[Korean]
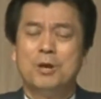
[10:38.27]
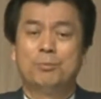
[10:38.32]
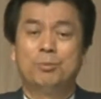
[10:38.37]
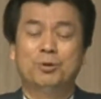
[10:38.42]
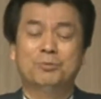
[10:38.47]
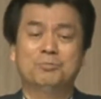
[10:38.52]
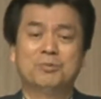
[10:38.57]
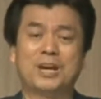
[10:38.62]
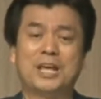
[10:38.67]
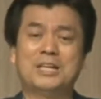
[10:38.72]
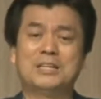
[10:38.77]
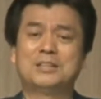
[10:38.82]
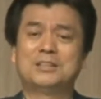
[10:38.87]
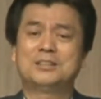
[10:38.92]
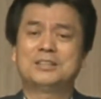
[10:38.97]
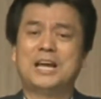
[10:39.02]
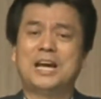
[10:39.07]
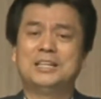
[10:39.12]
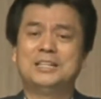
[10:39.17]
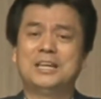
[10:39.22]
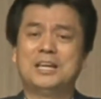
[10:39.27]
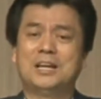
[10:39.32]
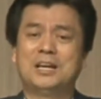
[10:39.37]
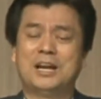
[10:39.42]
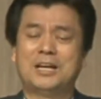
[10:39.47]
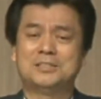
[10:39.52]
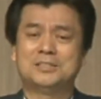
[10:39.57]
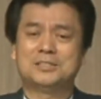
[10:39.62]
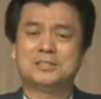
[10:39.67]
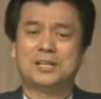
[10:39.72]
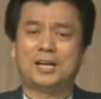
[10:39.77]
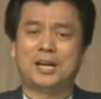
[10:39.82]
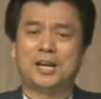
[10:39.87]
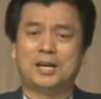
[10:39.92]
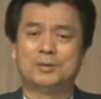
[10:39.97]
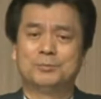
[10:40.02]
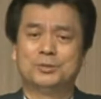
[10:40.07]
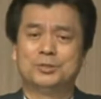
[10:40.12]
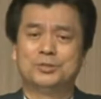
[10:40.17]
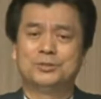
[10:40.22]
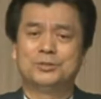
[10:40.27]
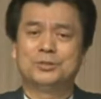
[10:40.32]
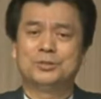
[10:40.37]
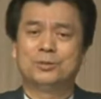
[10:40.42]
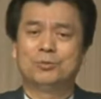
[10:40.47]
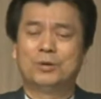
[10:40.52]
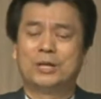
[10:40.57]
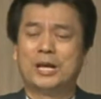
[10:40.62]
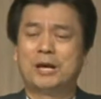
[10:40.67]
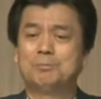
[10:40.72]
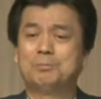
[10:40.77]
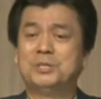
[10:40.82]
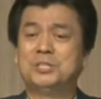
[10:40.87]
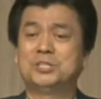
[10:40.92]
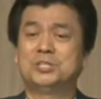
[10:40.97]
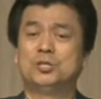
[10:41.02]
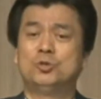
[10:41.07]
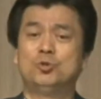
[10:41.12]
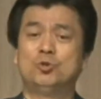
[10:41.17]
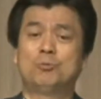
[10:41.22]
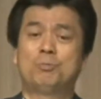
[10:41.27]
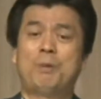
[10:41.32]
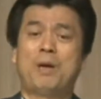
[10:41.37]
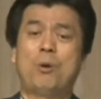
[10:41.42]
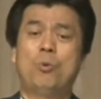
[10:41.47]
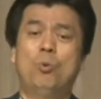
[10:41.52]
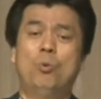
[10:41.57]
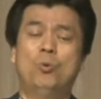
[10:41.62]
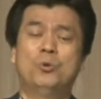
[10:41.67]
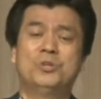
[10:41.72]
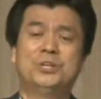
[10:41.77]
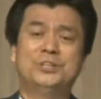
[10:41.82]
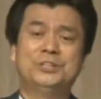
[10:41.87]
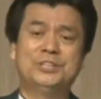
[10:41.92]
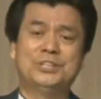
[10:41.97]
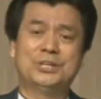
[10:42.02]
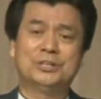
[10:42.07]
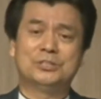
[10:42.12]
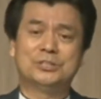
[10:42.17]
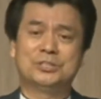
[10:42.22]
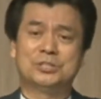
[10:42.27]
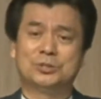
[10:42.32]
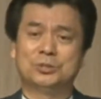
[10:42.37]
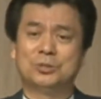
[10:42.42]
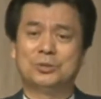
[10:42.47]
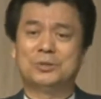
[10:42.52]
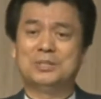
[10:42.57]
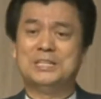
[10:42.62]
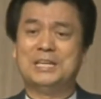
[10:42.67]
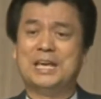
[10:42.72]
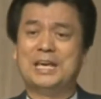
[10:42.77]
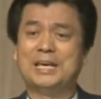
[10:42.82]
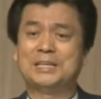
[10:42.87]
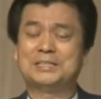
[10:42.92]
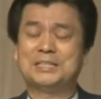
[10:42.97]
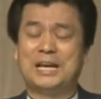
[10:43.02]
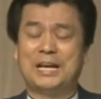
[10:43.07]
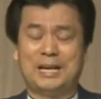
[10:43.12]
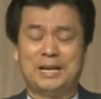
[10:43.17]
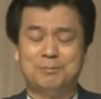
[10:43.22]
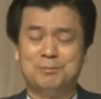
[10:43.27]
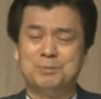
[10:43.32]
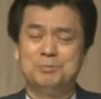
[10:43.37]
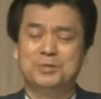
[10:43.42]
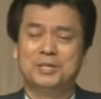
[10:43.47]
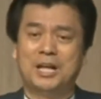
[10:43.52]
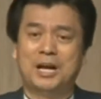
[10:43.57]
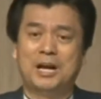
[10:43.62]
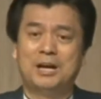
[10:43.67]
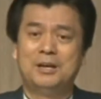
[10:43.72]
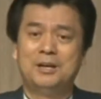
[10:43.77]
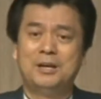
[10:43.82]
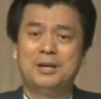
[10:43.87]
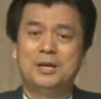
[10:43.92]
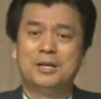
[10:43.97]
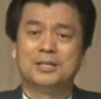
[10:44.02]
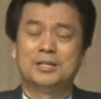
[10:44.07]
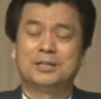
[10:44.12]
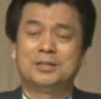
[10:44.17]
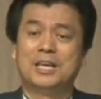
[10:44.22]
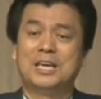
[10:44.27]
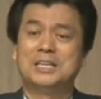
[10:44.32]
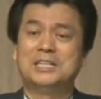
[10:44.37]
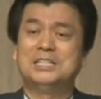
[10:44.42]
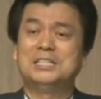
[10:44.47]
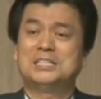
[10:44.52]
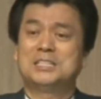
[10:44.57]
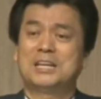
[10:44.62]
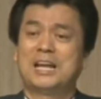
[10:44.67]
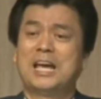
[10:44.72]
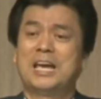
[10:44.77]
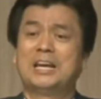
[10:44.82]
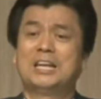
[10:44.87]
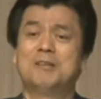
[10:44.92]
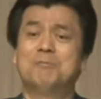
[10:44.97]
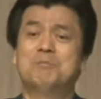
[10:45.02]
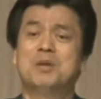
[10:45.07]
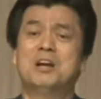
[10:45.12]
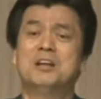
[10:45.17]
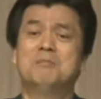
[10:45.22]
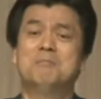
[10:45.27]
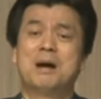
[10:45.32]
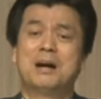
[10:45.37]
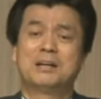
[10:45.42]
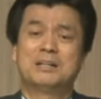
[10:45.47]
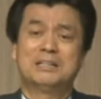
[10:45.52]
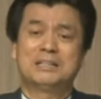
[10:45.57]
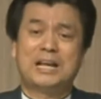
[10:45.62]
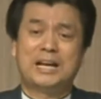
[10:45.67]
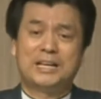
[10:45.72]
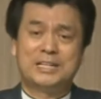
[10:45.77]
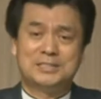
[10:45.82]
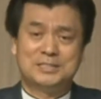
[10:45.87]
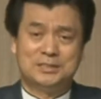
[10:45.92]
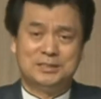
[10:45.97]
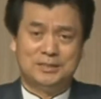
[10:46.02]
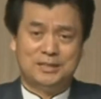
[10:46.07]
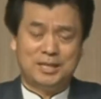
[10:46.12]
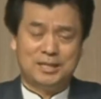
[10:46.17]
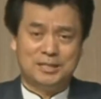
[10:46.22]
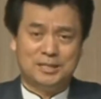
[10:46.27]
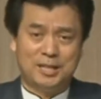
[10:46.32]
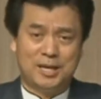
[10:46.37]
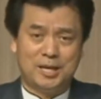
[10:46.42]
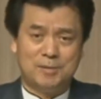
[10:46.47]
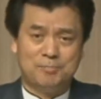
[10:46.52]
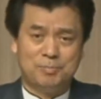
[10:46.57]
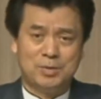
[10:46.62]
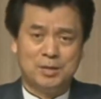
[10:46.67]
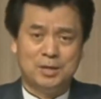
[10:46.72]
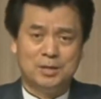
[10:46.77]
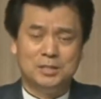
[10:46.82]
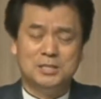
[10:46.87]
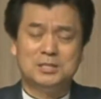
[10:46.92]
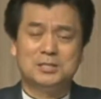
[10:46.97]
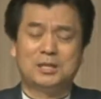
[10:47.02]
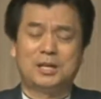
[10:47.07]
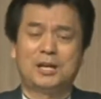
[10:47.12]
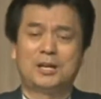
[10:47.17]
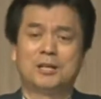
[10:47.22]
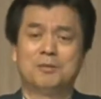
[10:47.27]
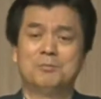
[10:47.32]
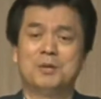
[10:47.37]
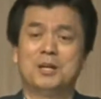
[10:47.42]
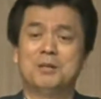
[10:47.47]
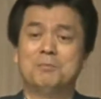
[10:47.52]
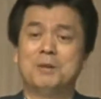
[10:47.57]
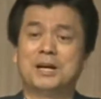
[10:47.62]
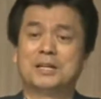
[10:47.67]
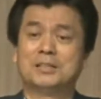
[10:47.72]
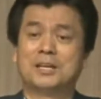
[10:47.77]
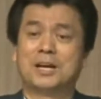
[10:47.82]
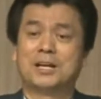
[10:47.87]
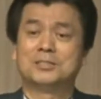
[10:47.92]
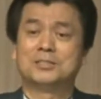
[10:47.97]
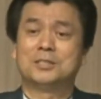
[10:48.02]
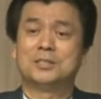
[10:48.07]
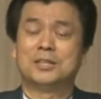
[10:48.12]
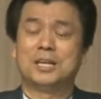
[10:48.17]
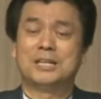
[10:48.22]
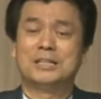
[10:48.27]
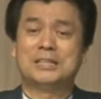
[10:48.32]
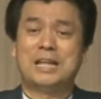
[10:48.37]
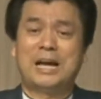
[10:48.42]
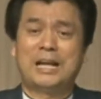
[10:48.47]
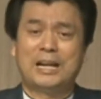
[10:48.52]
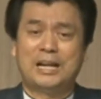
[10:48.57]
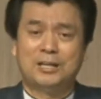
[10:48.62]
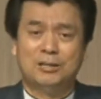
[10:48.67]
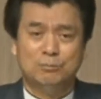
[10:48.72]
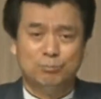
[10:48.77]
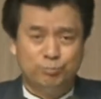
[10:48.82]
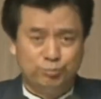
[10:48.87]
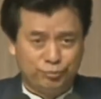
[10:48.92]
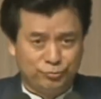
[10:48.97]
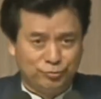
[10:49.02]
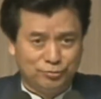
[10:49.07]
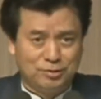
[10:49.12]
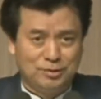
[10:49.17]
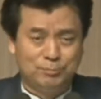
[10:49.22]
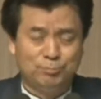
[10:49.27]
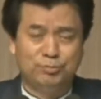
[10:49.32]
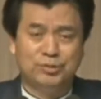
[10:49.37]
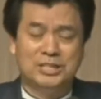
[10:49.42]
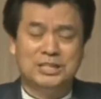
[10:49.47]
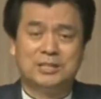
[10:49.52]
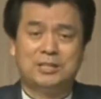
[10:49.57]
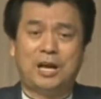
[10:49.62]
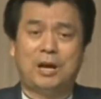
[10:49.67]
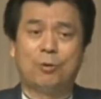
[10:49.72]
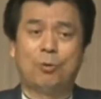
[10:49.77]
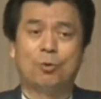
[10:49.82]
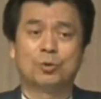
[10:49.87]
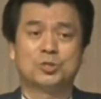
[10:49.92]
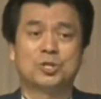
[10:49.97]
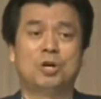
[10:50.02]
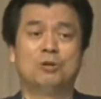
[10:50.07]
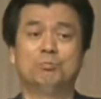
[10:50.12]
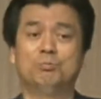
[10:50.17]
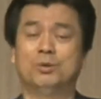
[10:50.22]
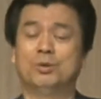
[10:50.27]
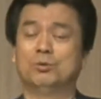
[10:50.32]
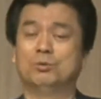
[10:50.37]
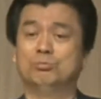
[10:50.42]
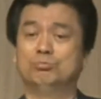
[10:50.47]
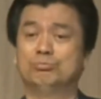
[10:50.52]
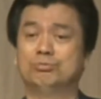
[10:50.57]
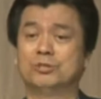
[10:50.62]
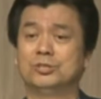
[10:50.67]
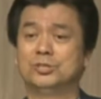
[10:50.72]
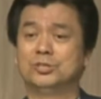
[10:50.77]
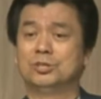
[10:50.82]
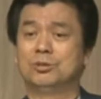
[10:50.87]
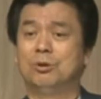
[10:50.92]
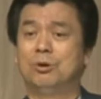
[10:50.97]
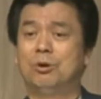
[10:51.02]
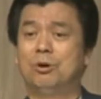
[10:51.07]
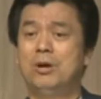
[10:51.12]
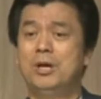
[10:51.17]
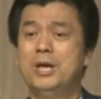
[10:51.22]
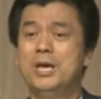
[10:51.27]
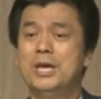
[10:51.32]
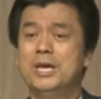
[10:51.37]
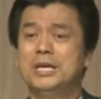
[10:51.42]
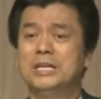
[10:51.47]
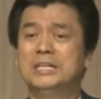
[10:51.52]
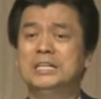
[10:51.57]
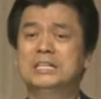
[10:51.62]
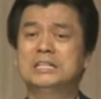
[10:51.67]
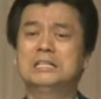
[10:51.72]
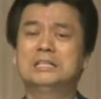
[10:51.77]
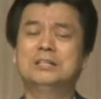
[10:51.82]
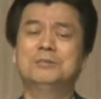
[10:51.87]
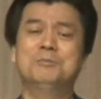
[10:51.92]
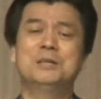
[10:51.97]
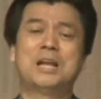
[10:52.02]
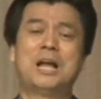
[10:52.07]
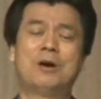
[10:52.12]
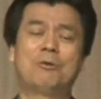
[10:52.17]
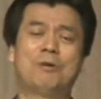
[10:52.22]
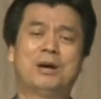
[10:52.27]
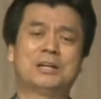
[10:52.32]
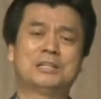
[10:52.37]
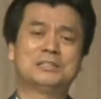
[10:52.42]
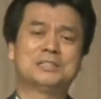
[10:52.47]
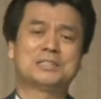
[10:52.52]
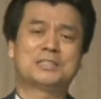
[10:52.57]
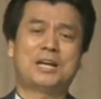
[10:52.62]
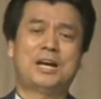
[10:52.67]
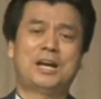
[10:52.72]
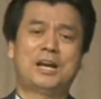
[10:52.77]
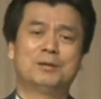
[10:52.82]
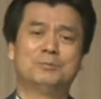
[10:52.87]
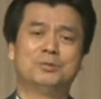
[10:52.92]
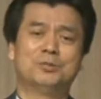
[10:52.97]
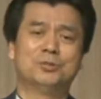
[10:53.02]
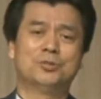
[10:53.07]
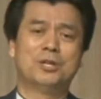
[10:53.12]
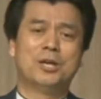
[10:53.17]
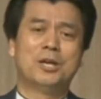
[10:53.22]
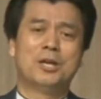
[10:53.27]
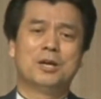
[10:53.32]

본문에 있는 다니엘이란 사람은 우리가 BC 605년경 정도의 사람입니다. 그때 이스라엘이 멸망을 당했을 때인데 이스라엘이 멸망당했을 때 나라는 불을, 불이 타고 성벽은 무너지고 임금이라고 하는 사람은